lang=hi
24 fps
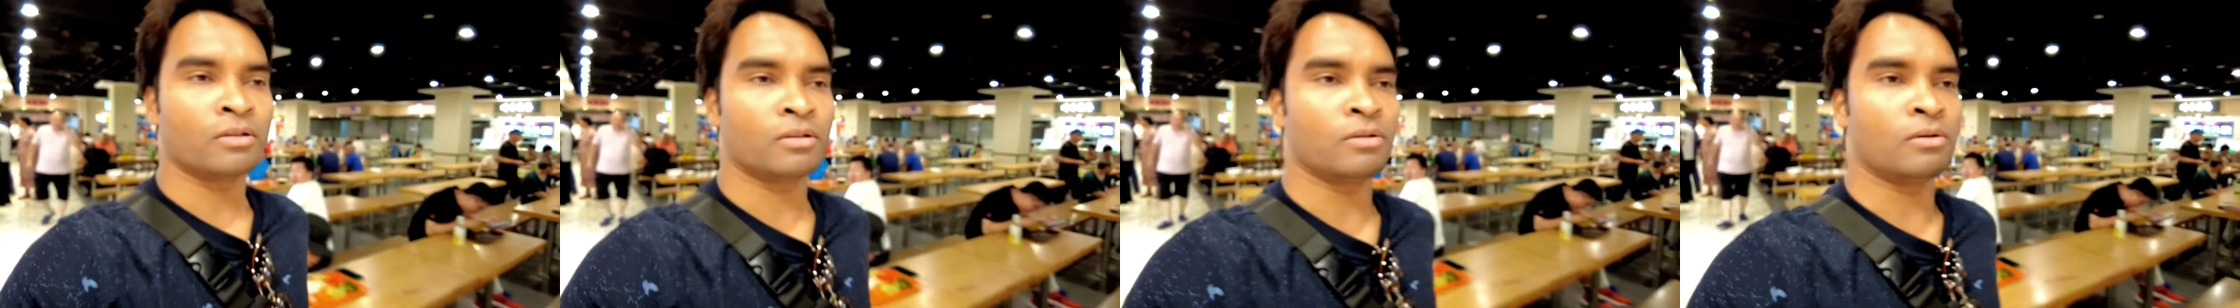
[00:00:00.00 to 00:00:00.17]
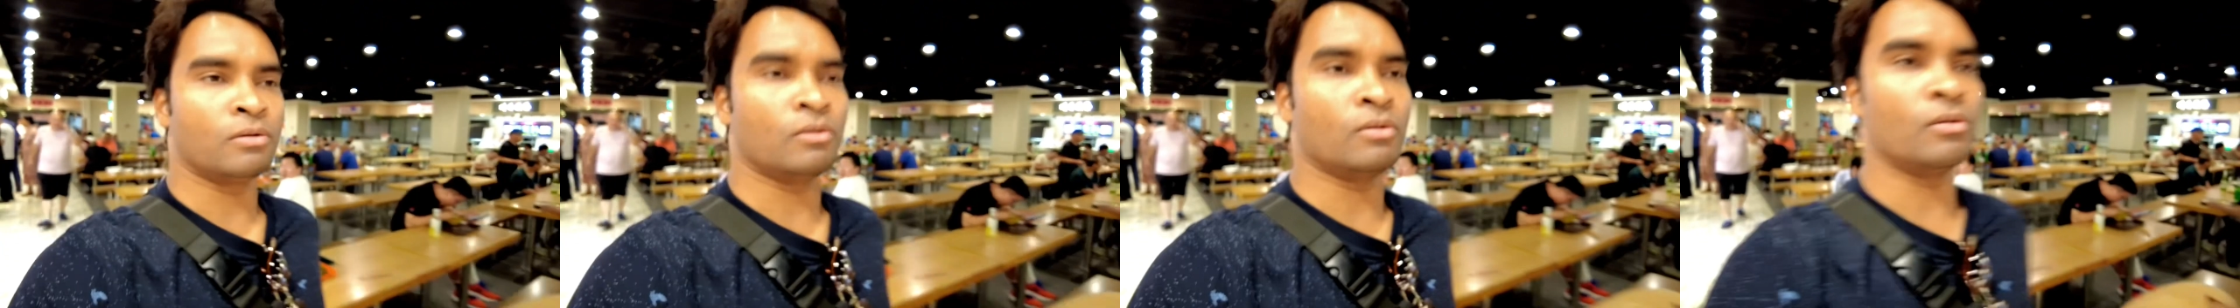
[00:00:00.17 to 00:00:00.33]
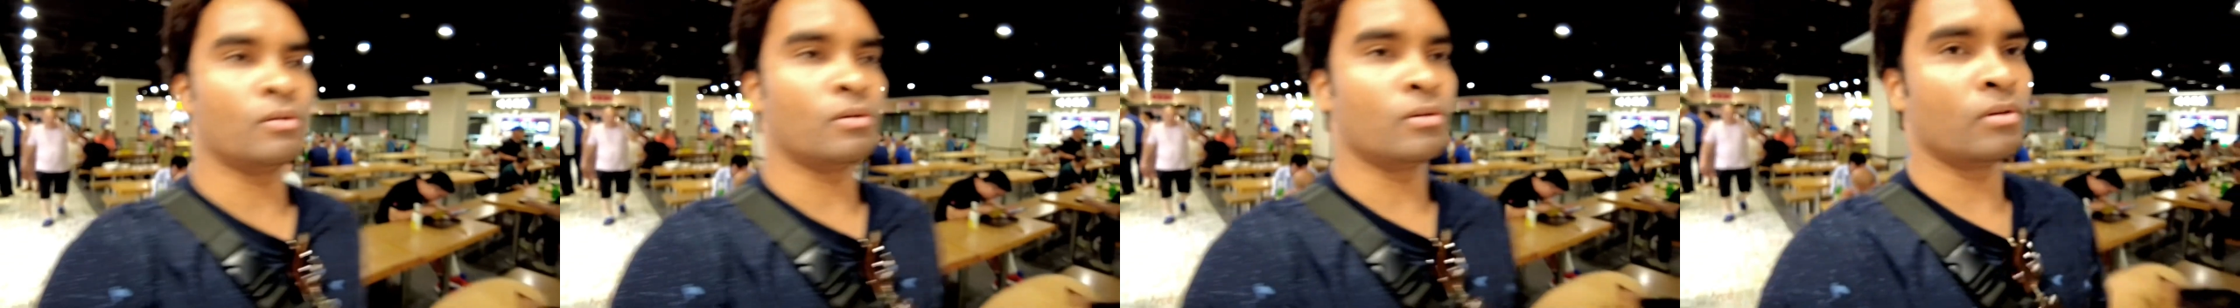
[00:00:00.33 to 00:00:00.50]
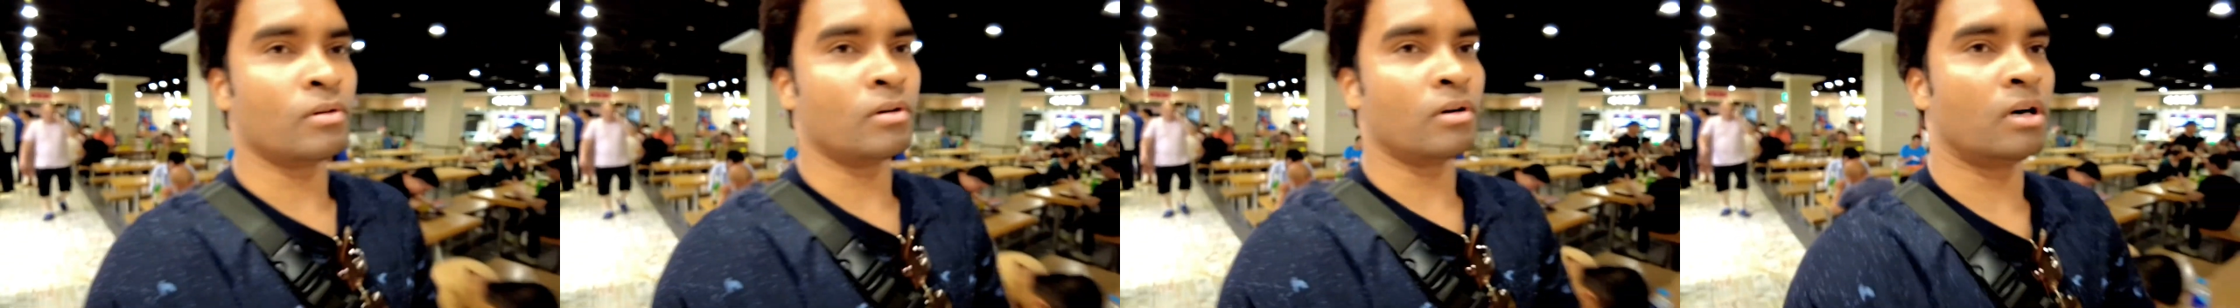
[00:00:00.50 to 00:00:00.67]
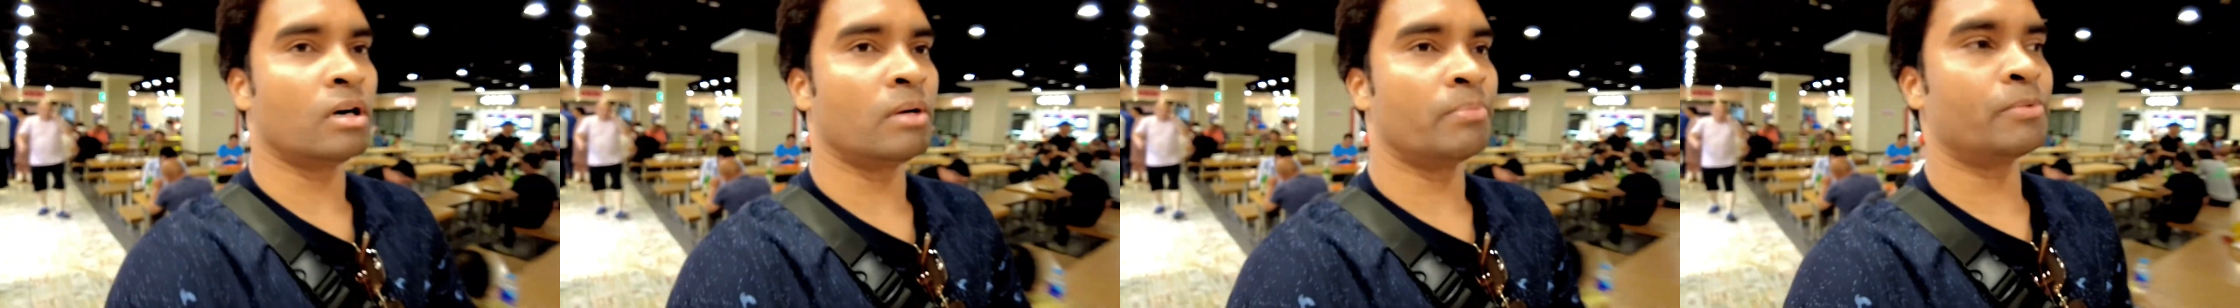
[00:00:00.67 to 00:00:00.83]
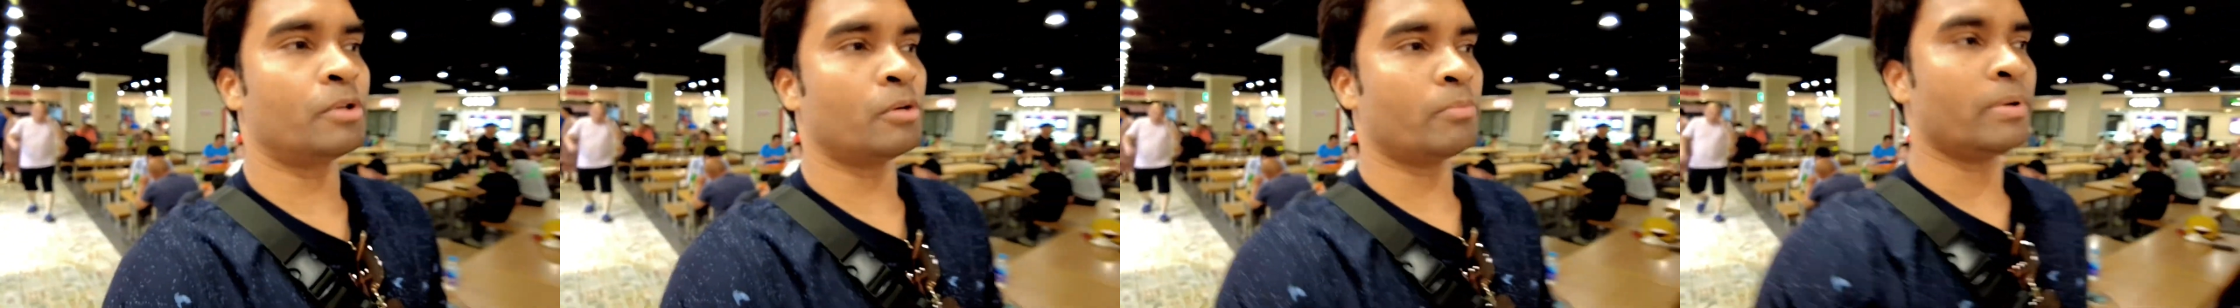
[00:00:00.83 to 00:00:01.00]
तो
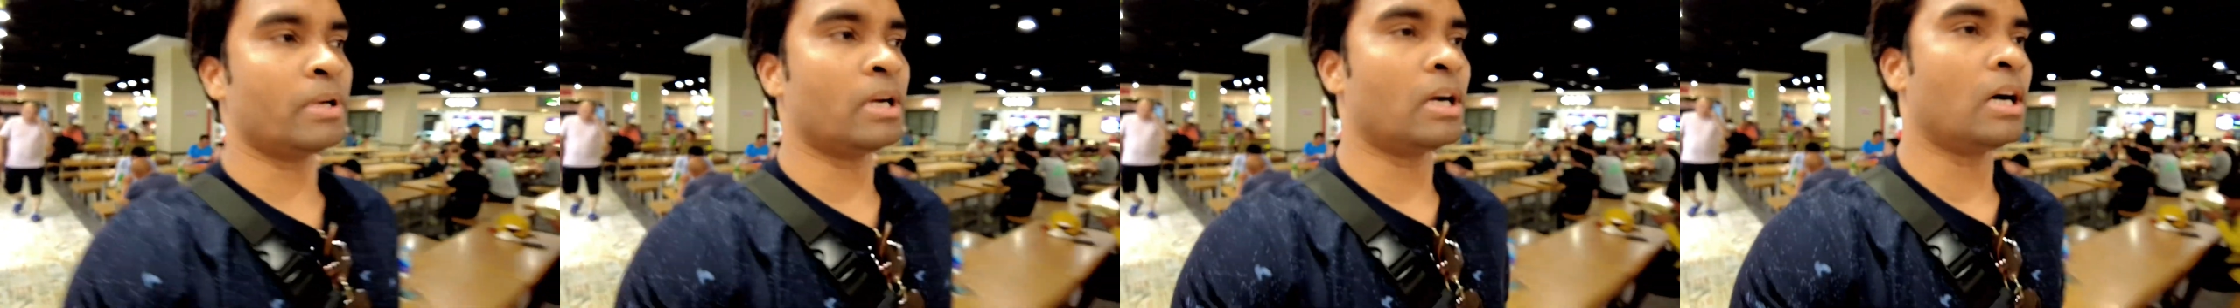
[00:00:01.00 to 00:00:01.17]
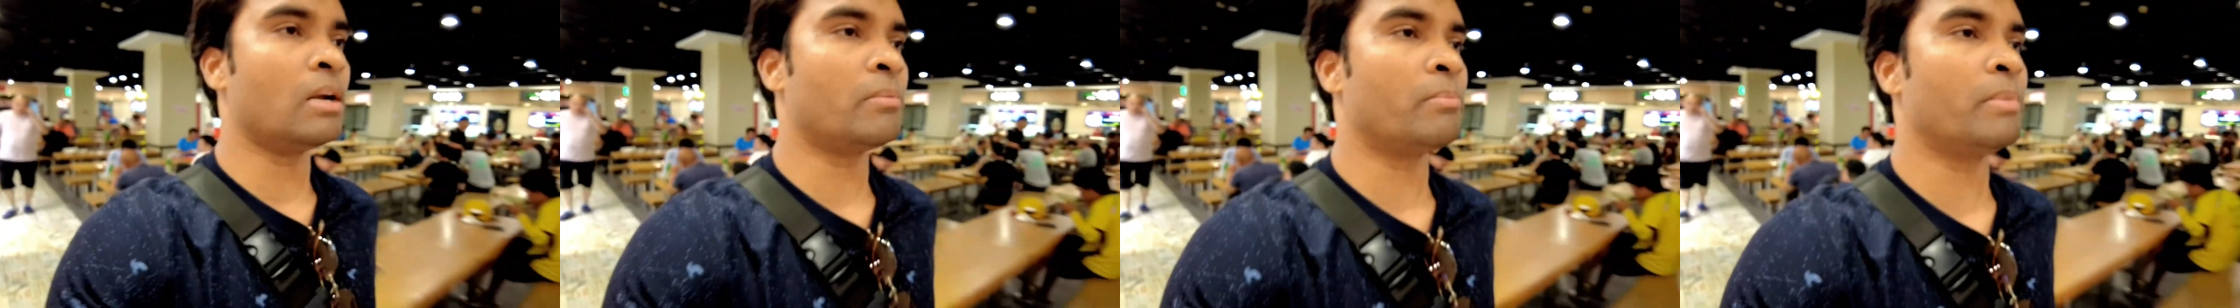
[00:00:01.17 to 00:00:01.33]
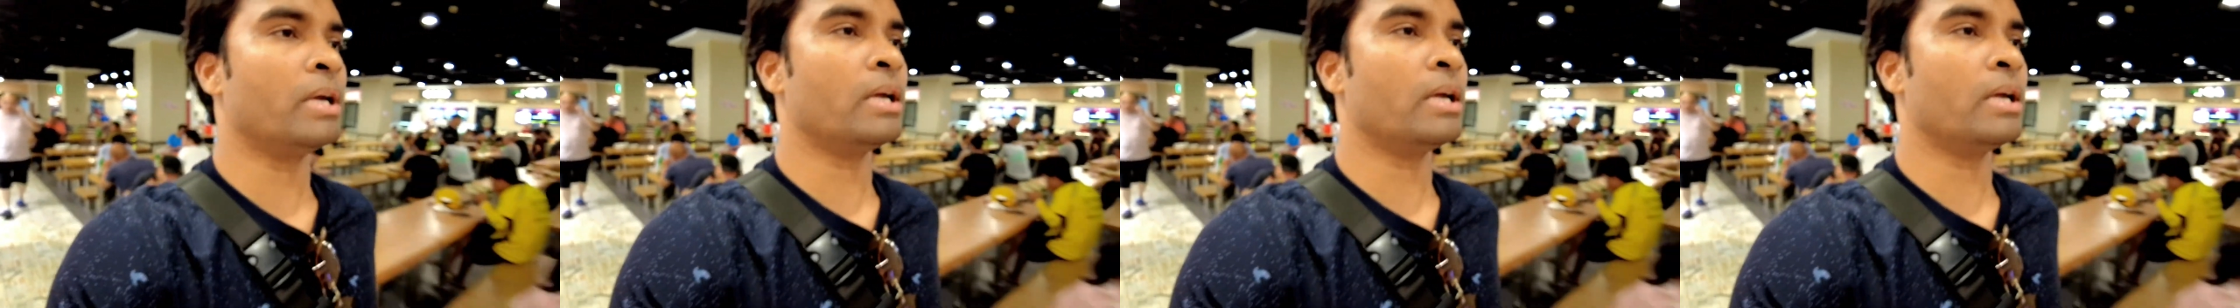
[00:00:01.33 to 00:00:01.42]
अब तो फिलहाल